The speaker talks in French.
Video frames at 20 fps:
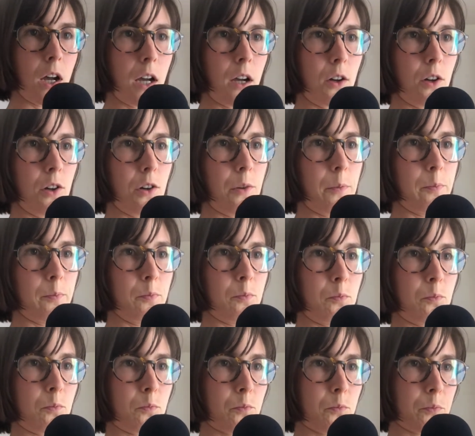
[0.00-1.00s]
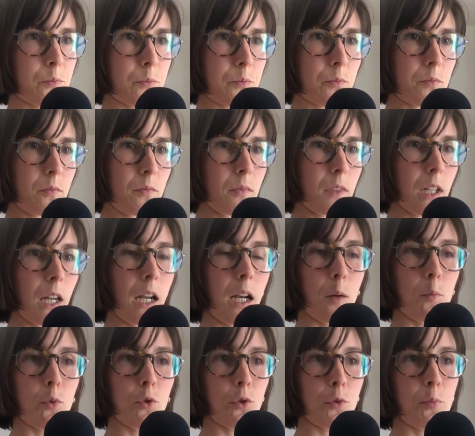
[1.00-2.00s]
elle a
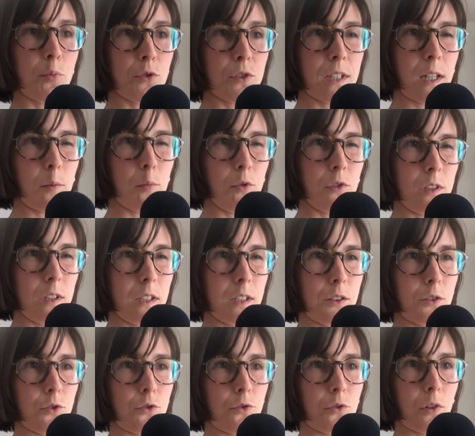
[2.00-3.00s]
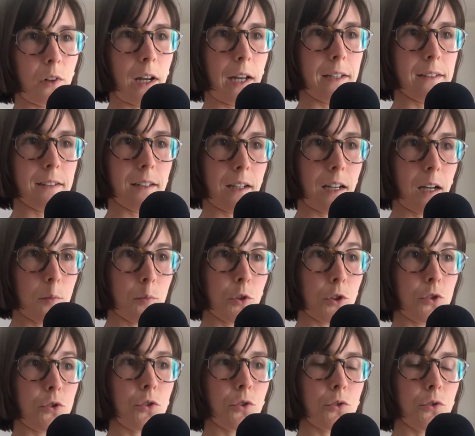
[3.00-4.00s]
beaucoup plus d'abonnés sur Instagram que
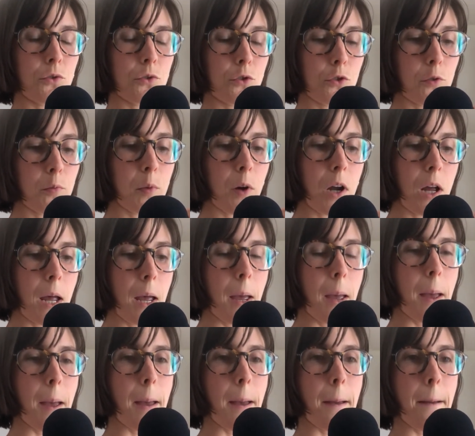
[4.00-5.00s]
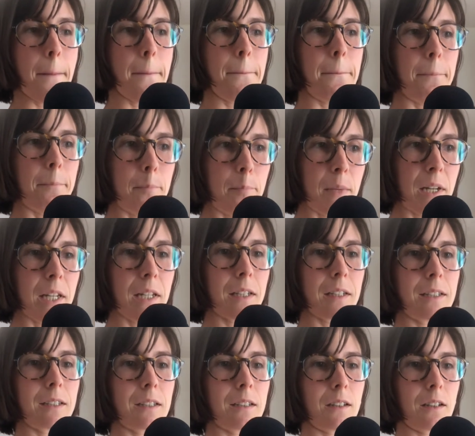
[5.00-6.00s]
sur YouTube. Mais
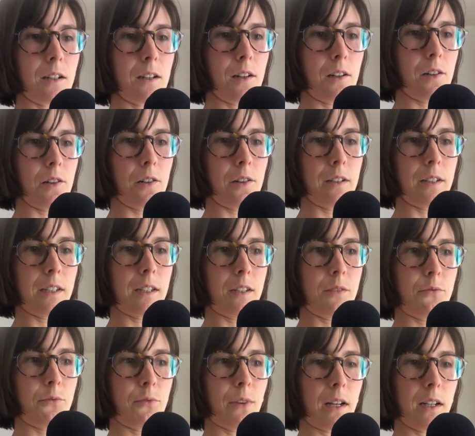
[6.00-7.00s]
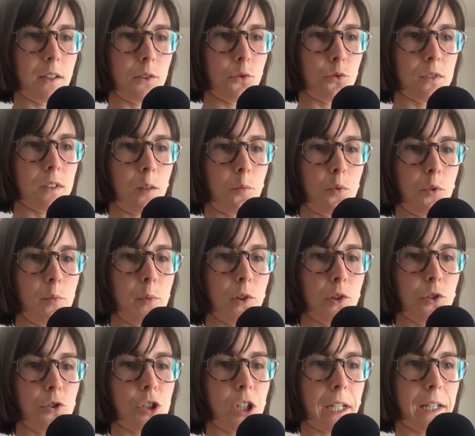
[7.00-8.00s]
il fallait tout simplement
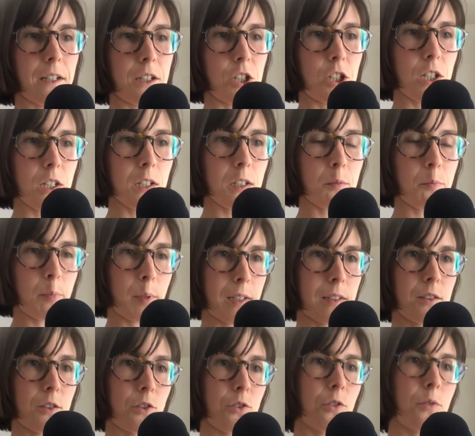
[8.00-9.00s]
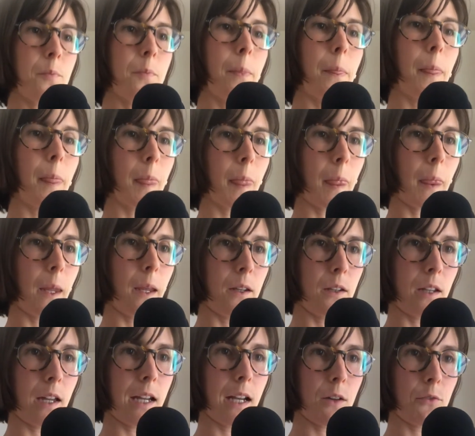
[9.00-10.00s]
que je réagisse parce que
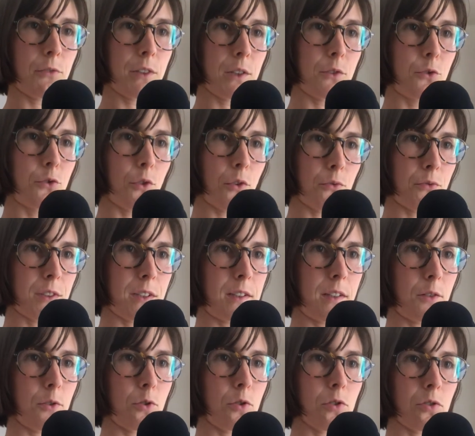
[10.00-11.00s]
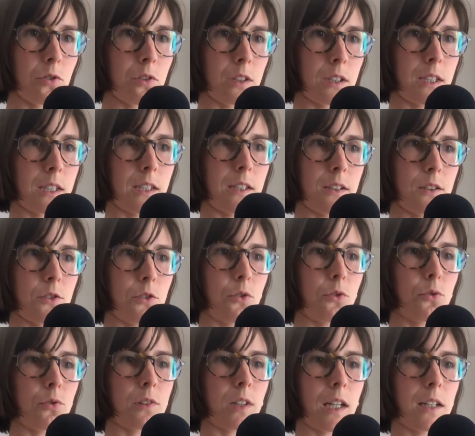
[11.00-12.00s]
elle a fait deux vidéos qui se,
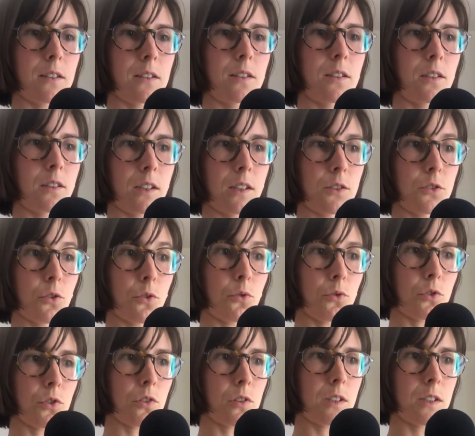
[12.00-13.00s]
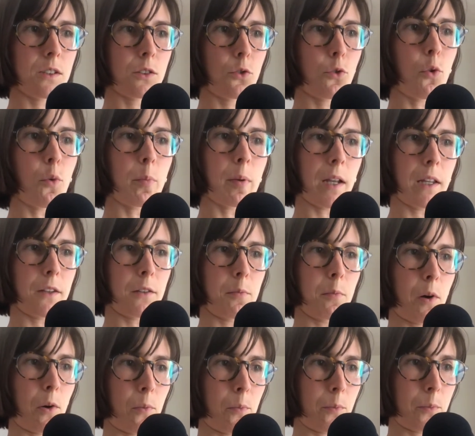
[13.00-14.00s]
qui se contredisent complètement